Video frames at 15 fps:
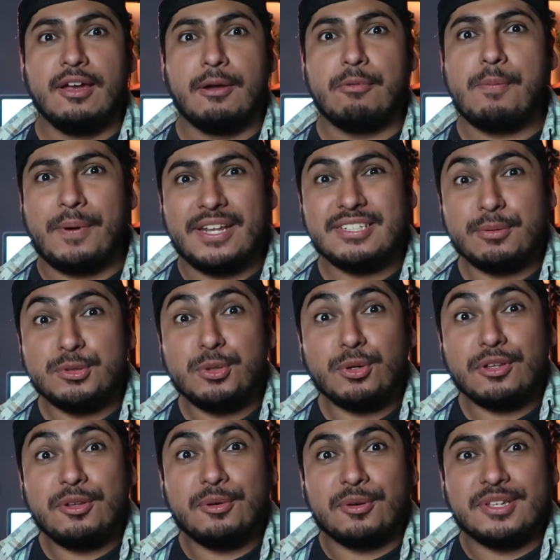Me parece
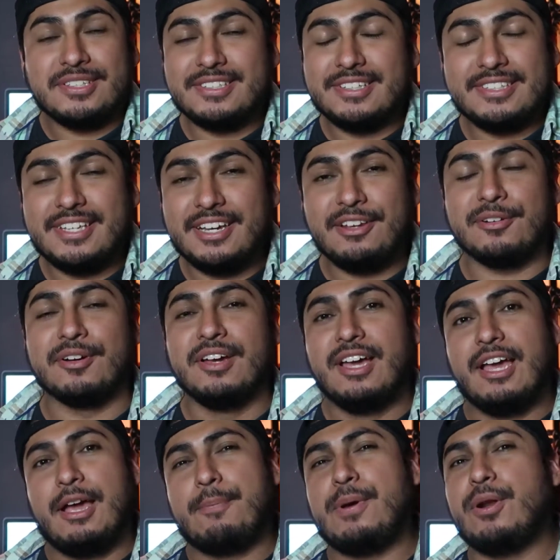absurdo, es en serio.
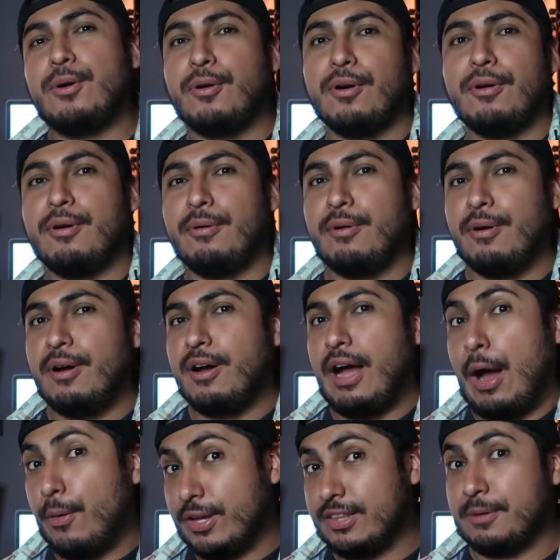Pero
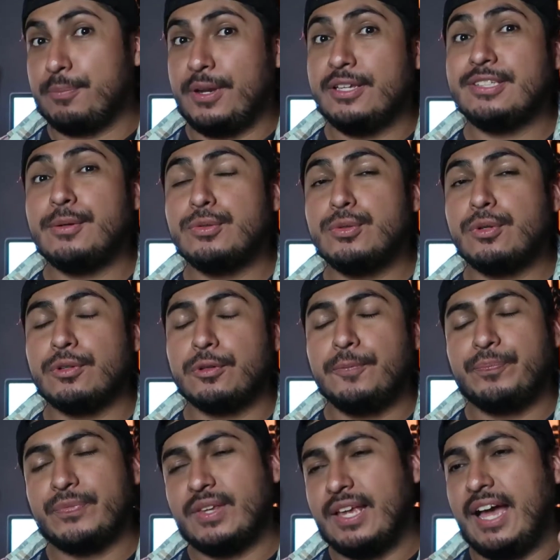aunque te parezca
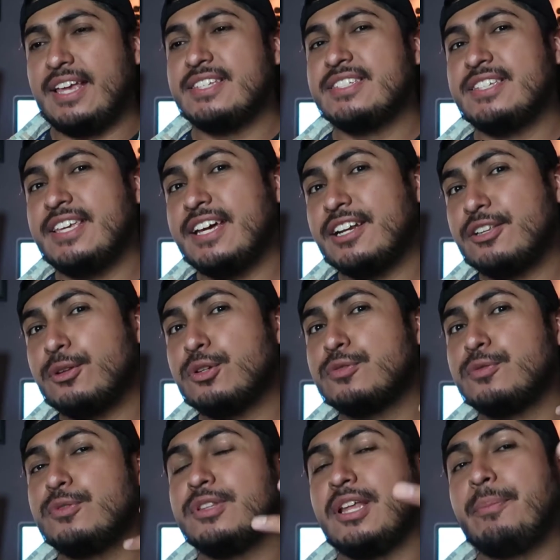absurdo, hay ciertos
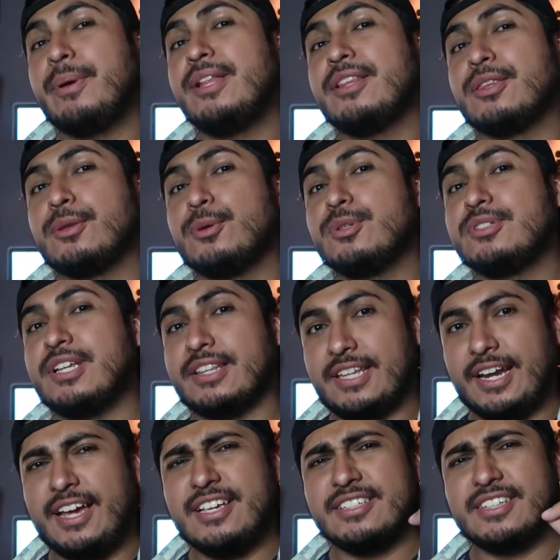fundamentos
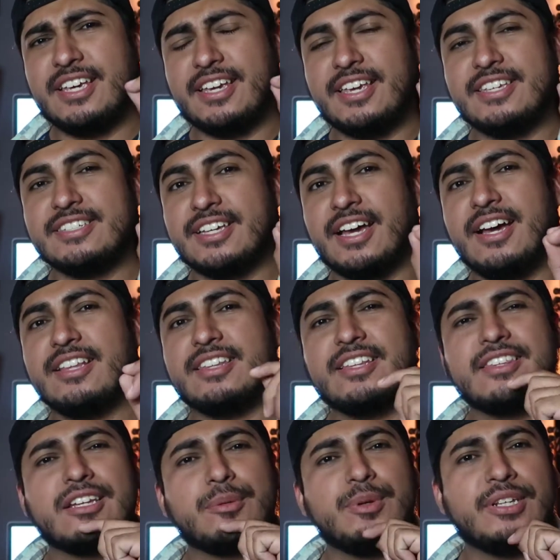detrás que quizá te
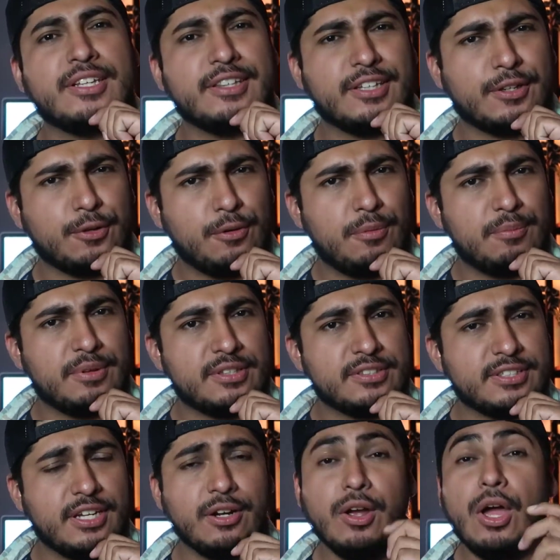terminen de
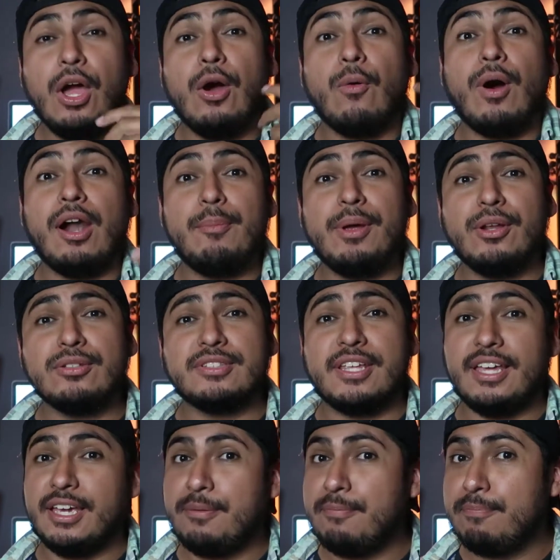convencer o al menos te
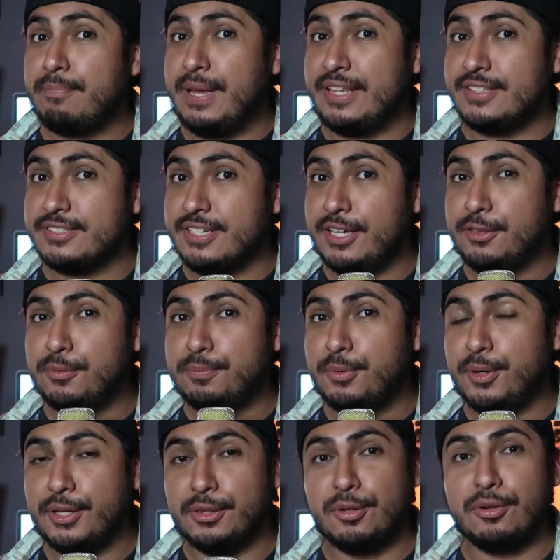dejen pensando un
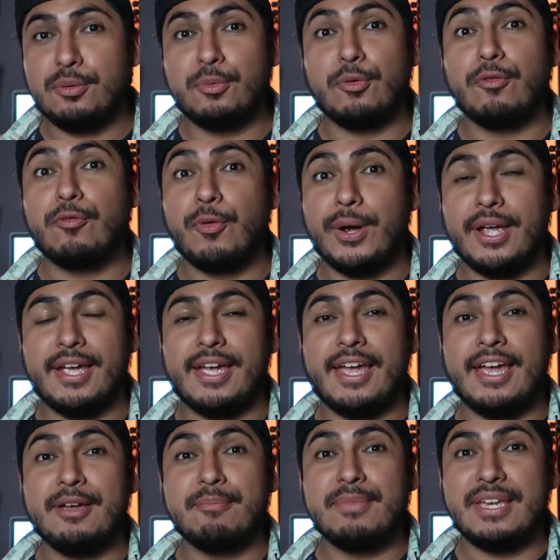poquito como fue
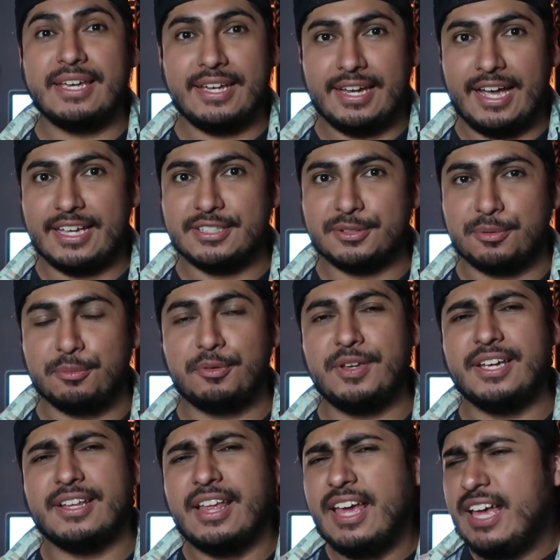en mi caso. Muy
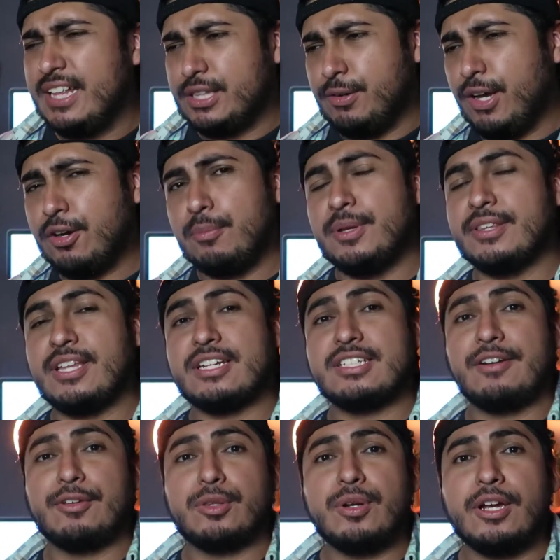bien, te voy a comentar,
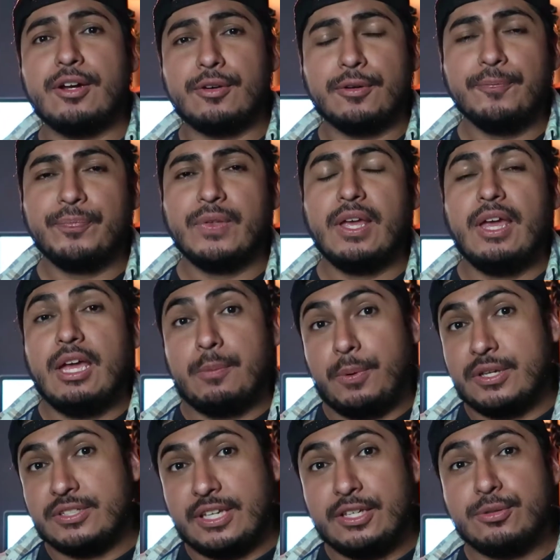Salvatore Doro,
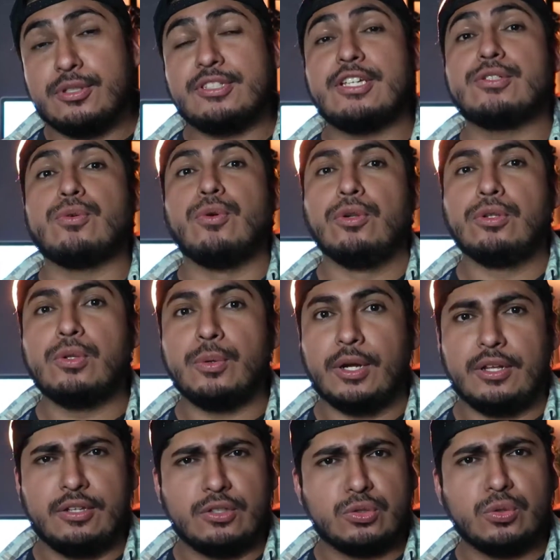pues hizo esta
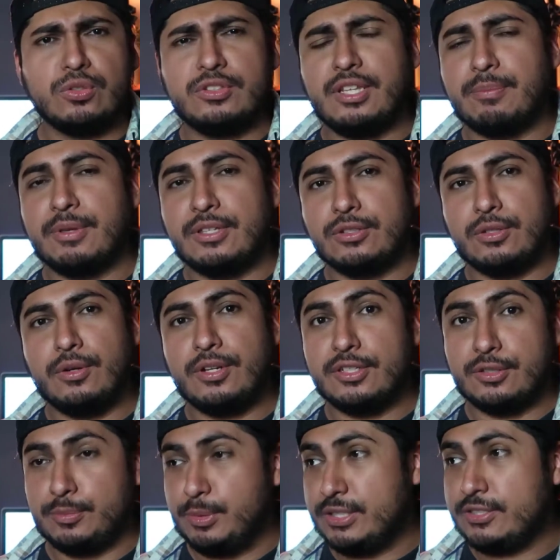escultura, sus
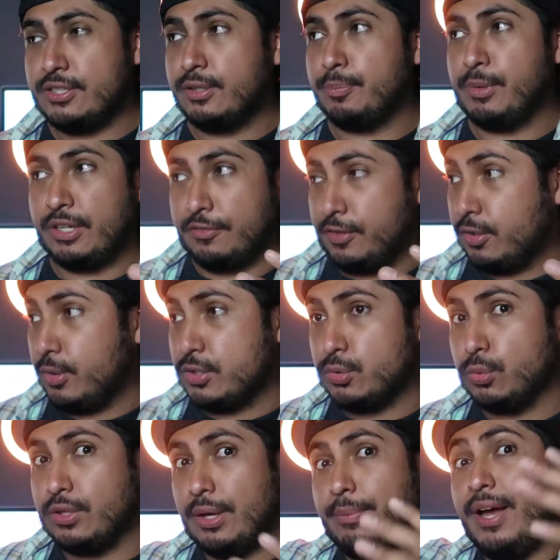dimensiones, es decir, me refiero a
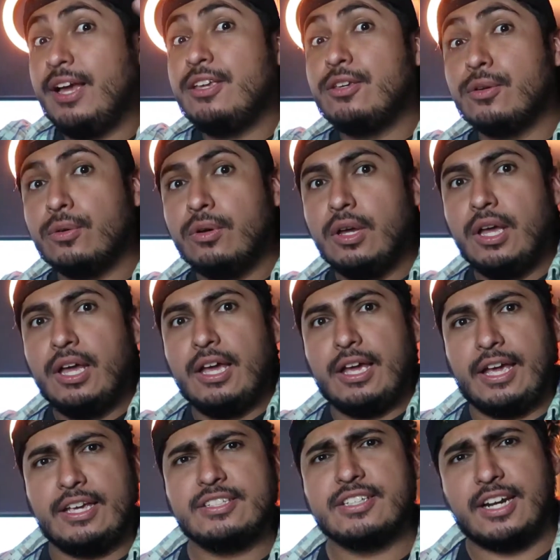su tamaño,
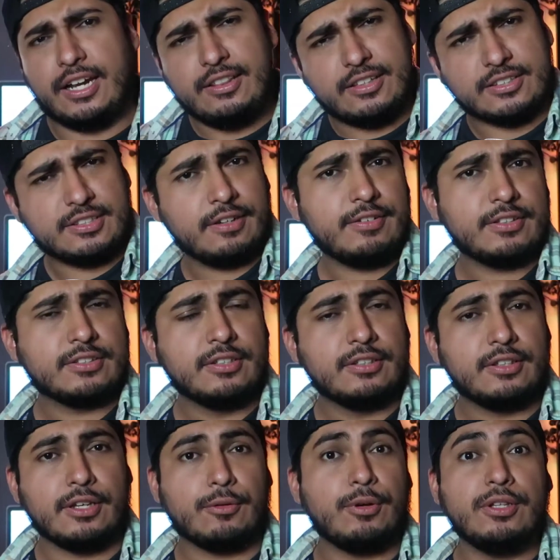es grande, ¿sabes?
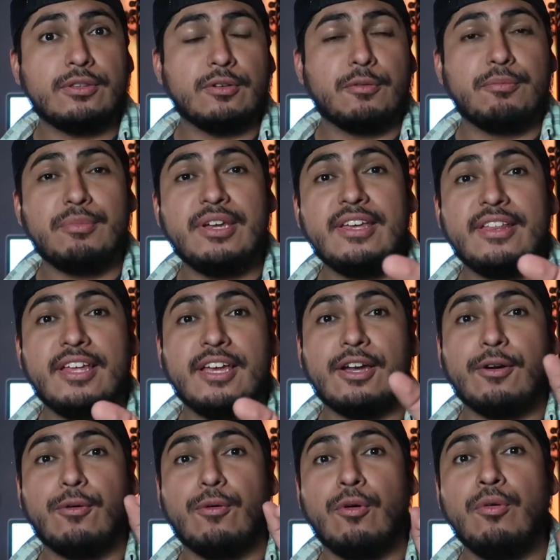Te cuento, mide
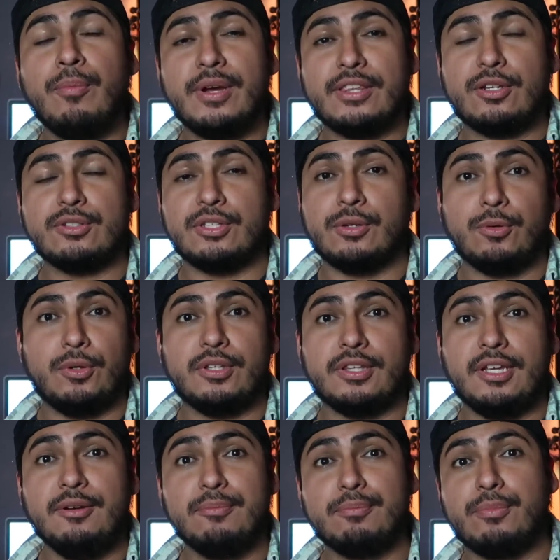1,50
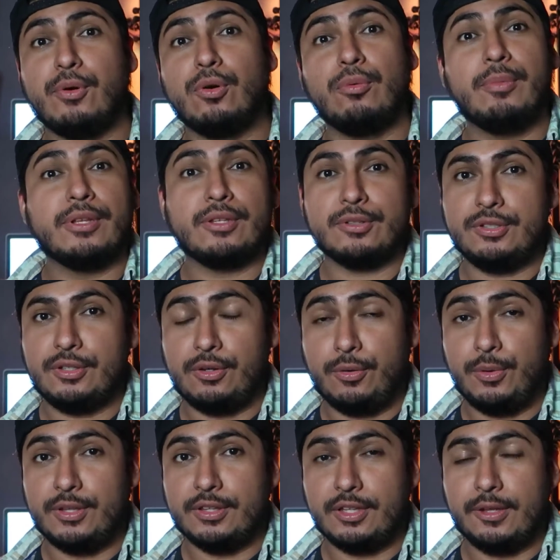cincuenta por 1,50
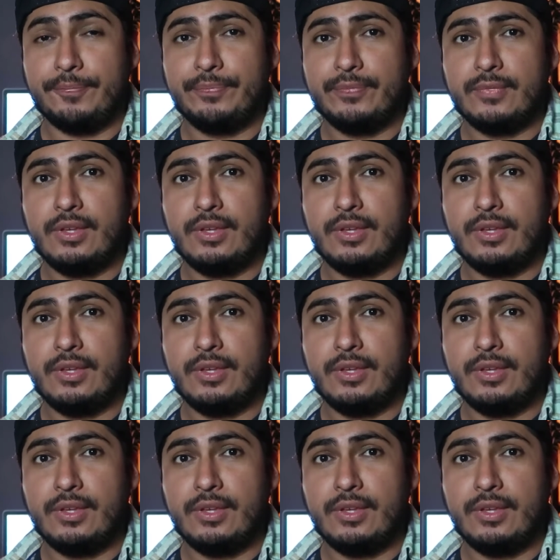cincuenta.